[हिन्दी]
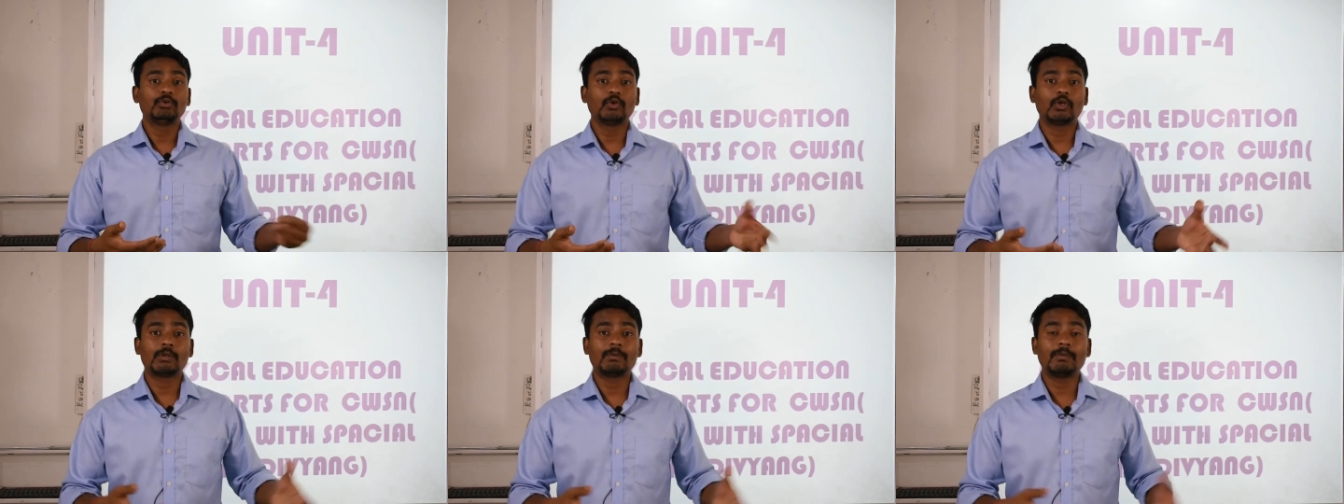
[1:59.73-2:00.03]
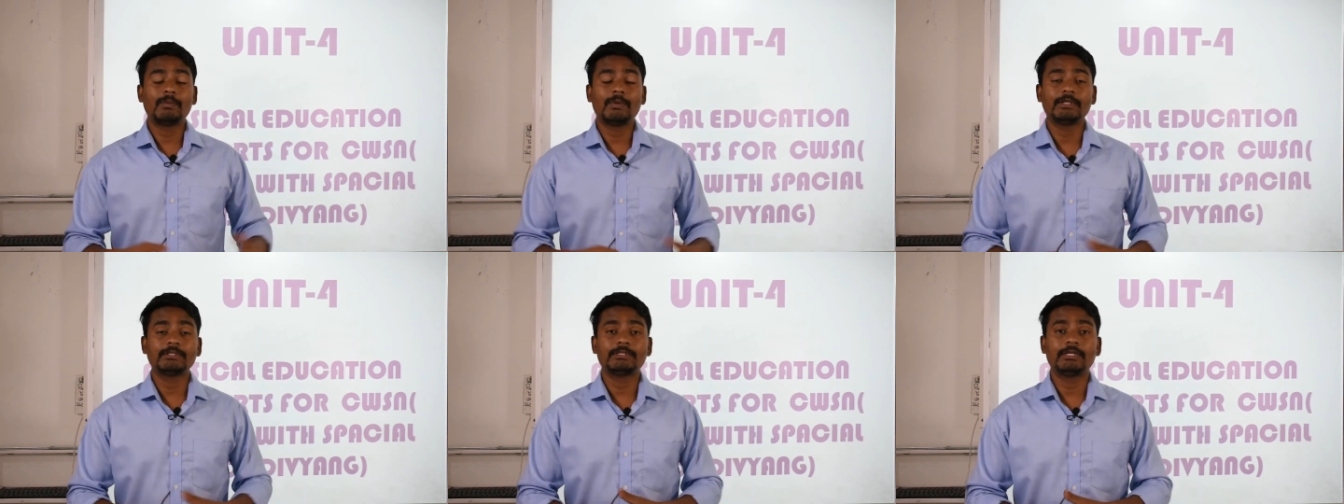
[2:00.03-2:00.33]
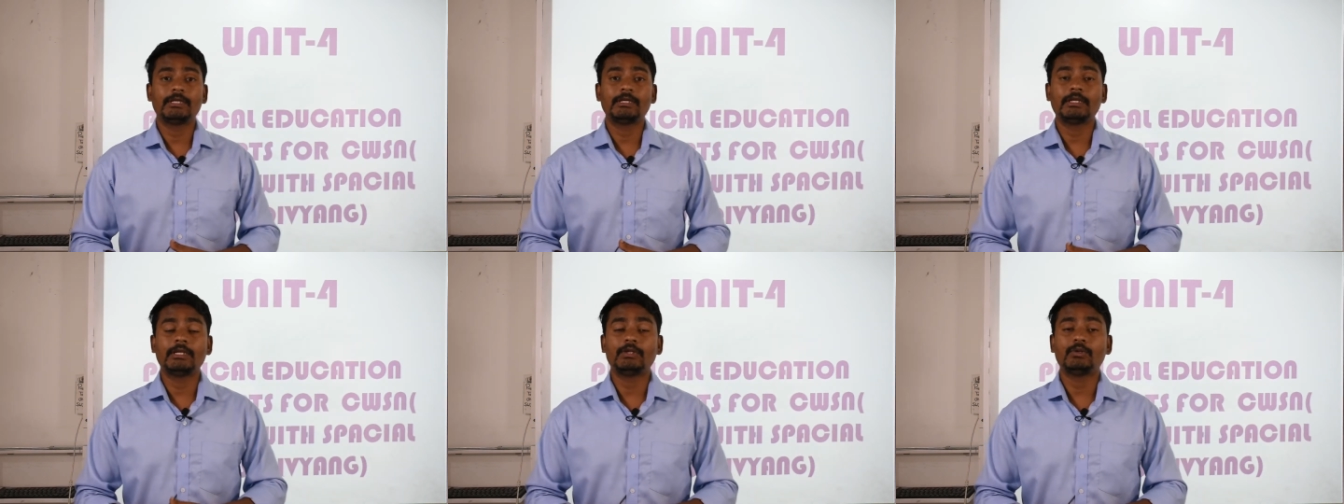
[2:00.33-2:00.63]
नॉर्मल
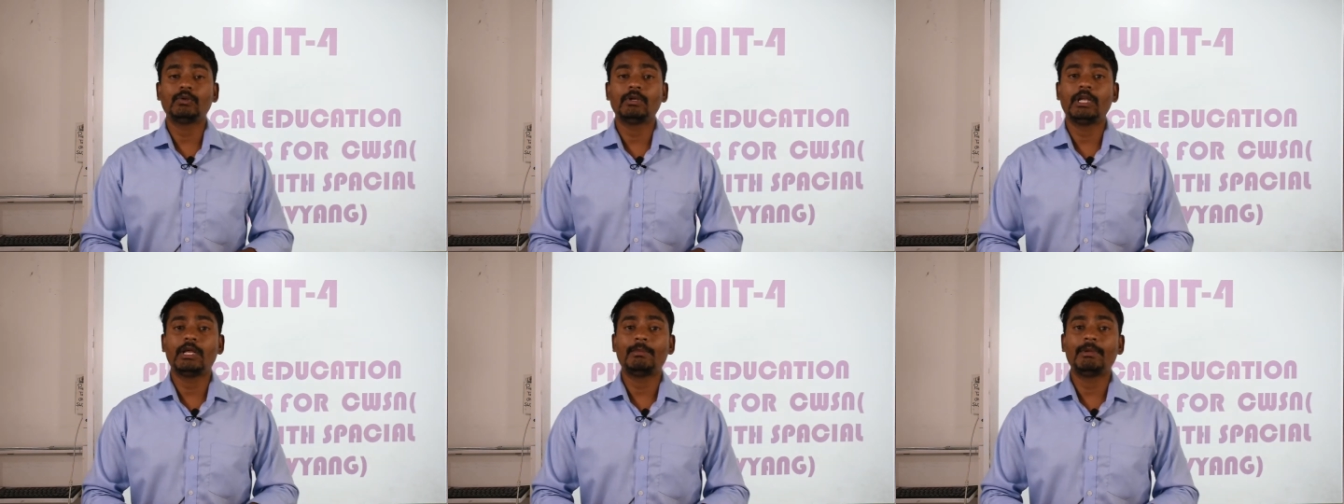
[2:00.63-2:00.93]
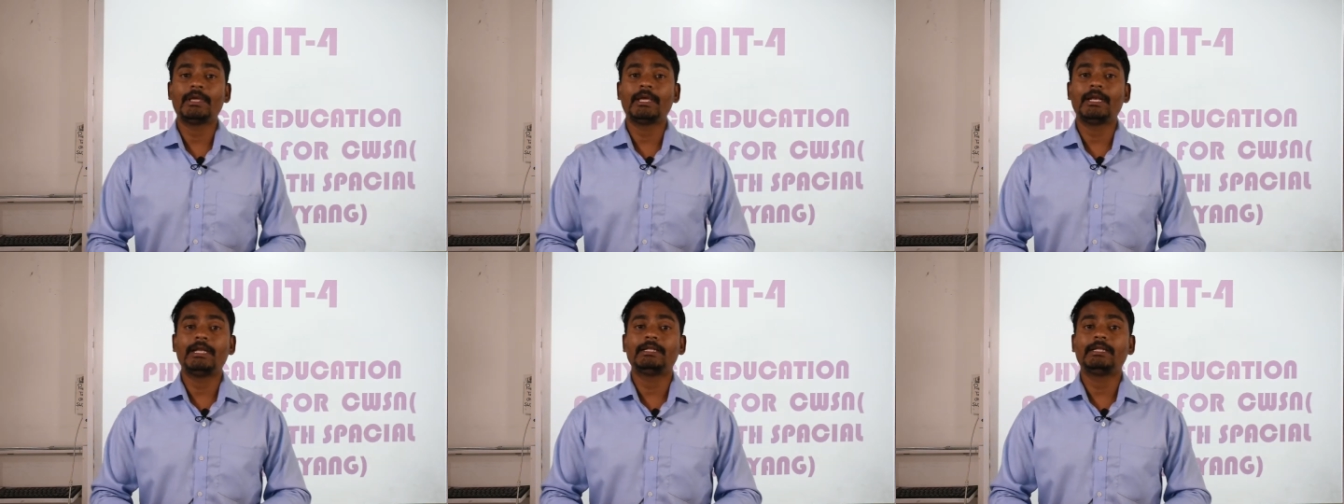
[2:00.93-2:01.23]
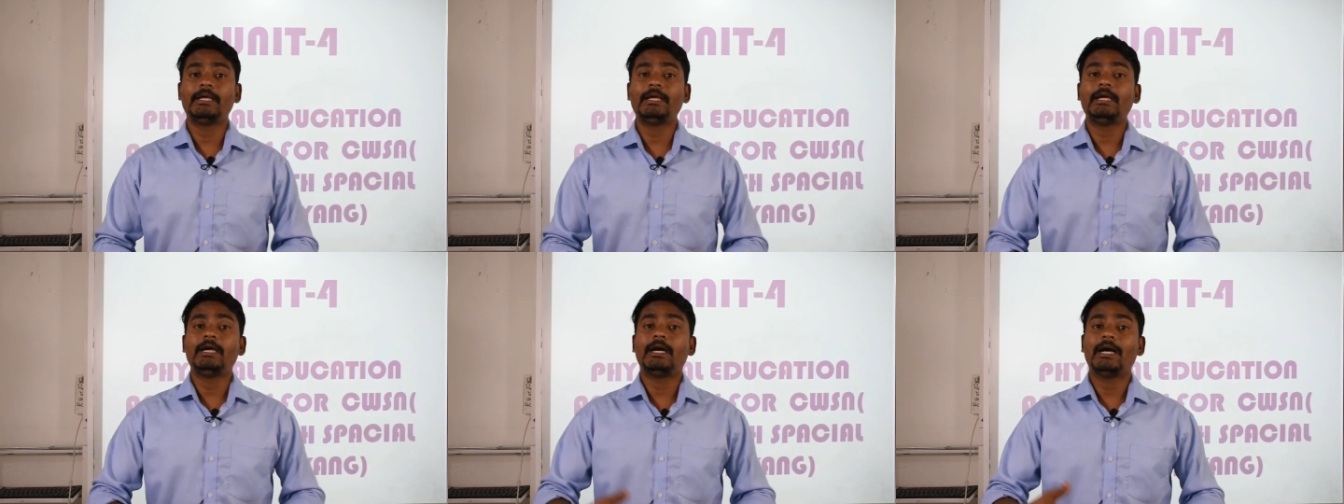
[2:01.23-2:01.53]
पर्सन की तुलना में क्या
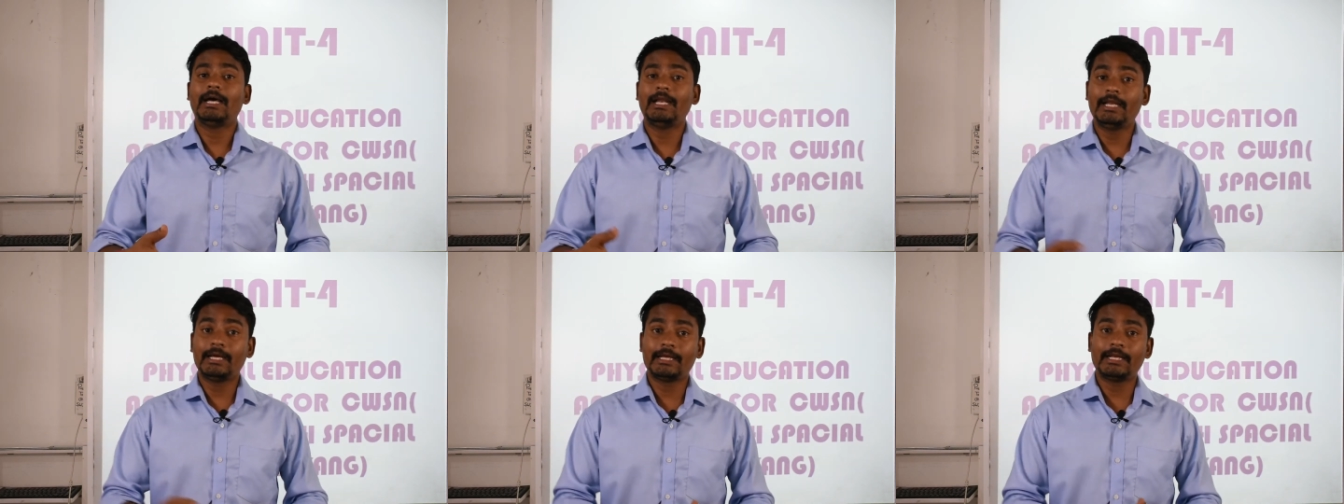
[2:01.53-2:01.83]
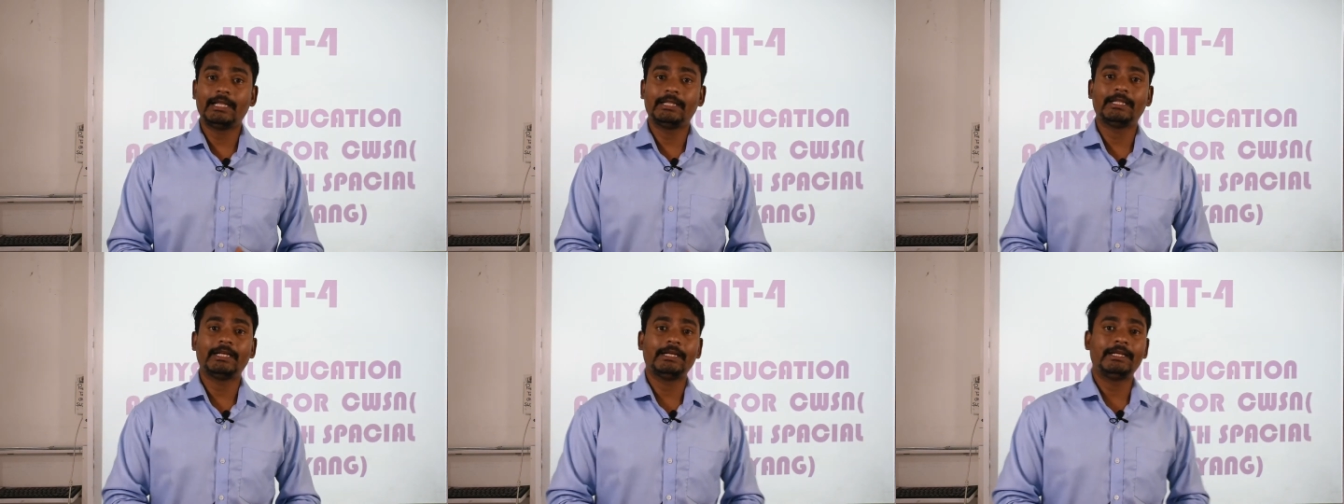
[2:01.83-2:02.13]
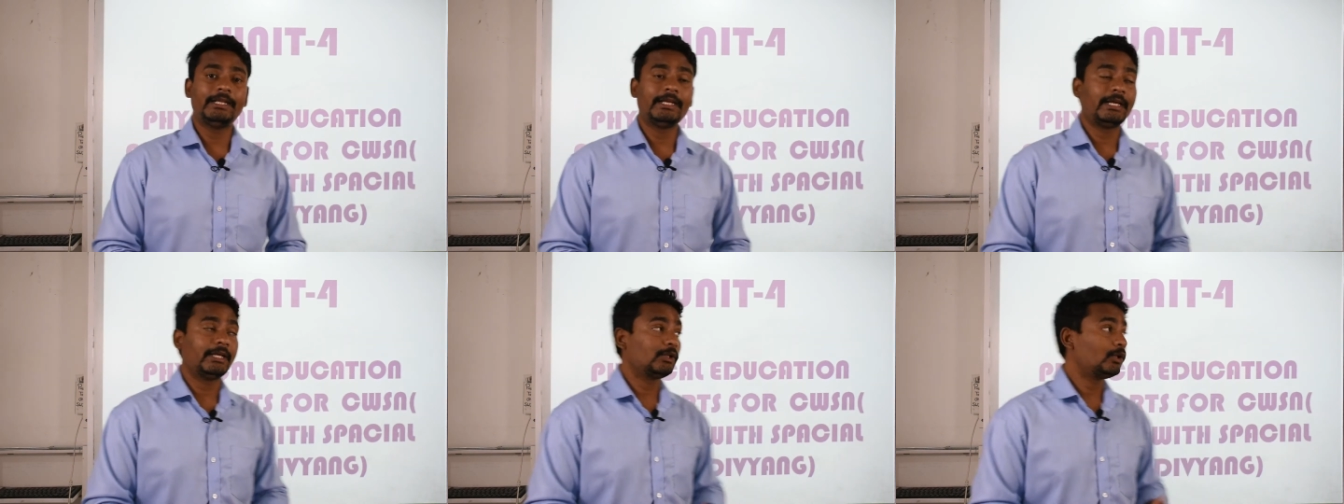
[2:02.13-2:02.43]
रहता है अलग रहता
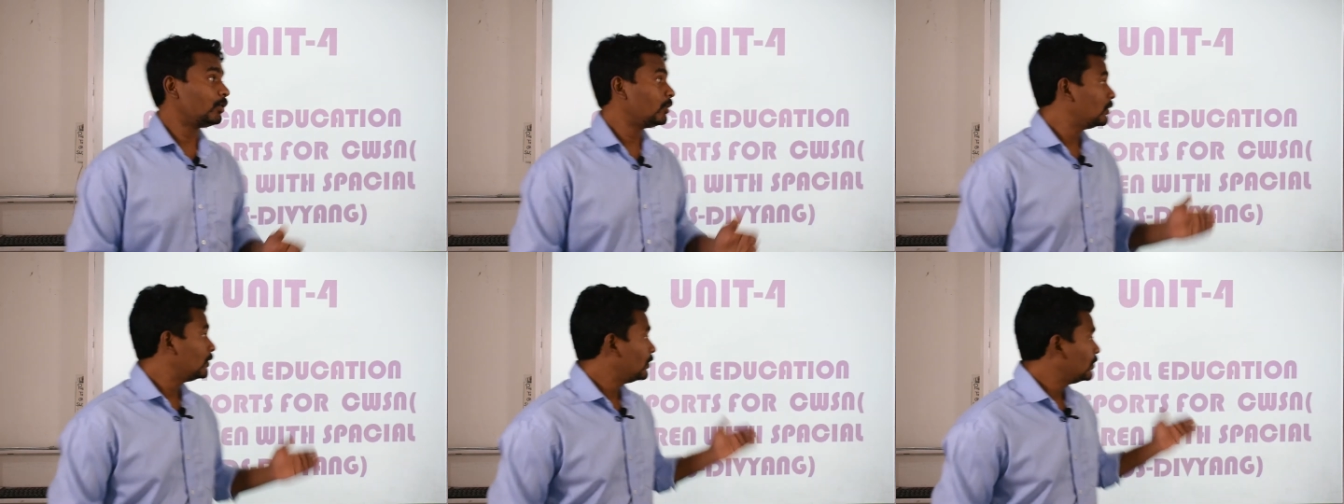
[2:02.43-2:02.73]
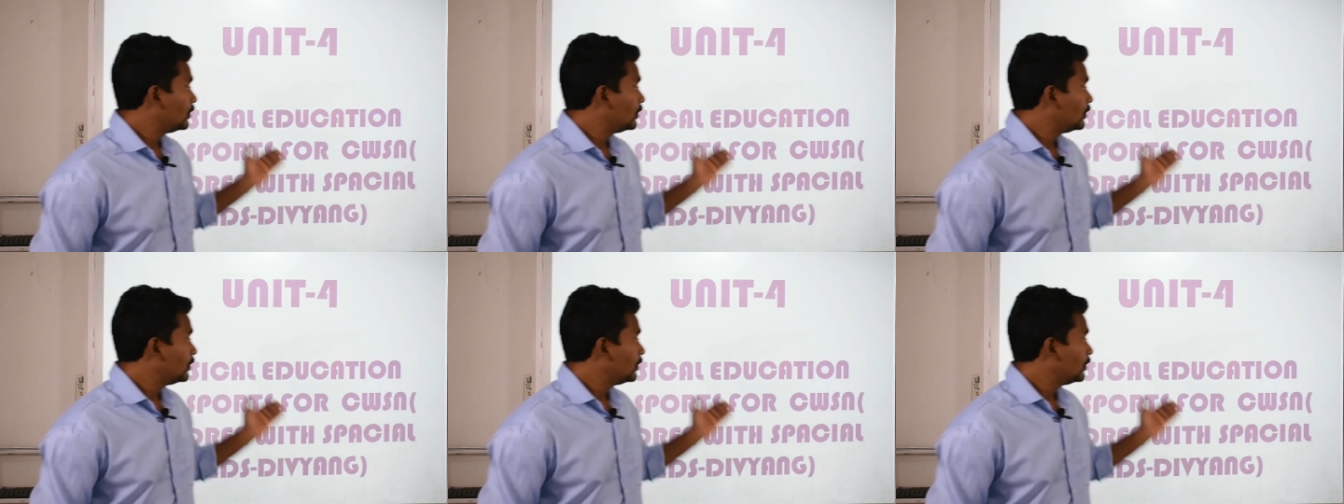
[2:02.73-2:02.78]
है ठीक है तो